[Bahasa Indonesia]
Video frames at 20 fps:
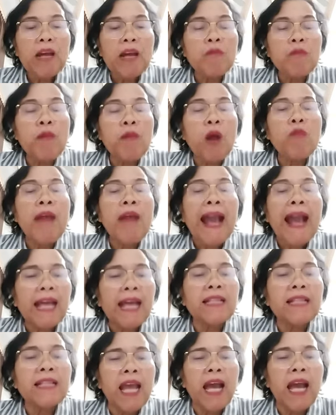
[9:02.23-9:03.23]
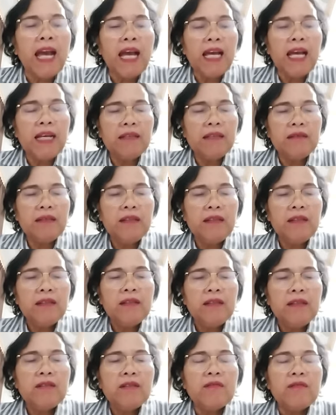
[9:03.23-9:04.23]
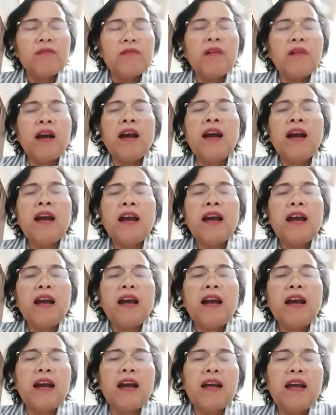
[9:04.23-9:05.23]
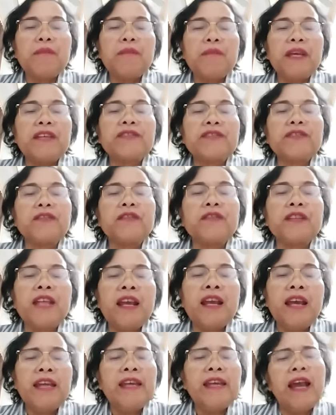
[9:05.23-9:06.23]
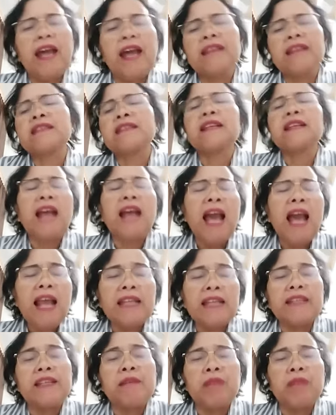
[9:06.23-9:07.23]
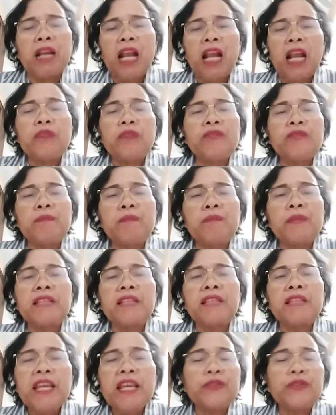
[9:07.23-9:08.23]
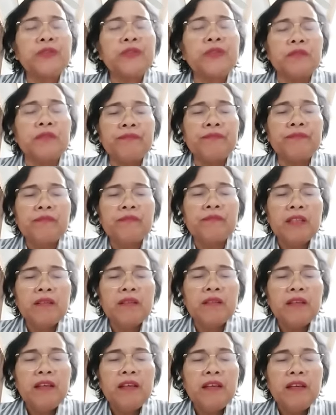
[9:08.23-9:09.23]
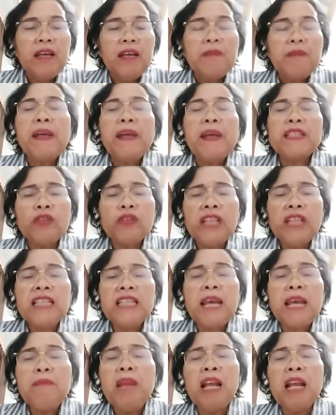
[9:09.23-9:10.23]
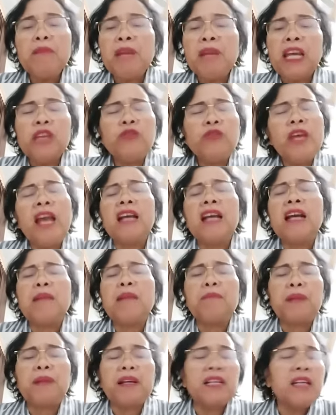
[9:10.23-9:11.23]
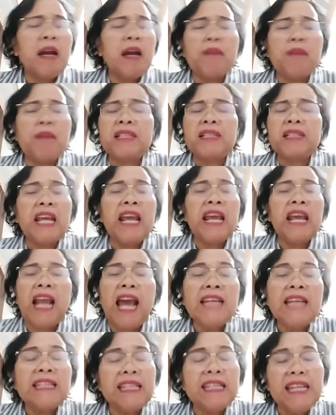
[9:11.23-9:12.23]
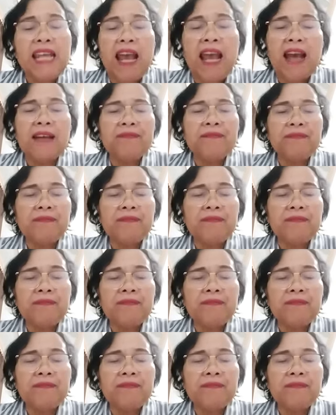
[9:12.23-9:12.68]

kamu mau makannya Wah, besoknya ya hanya sekali sekalinya berlaku seperti itu. Besoknya saya bilang begitu ya nggak nggak percaya lagi dia.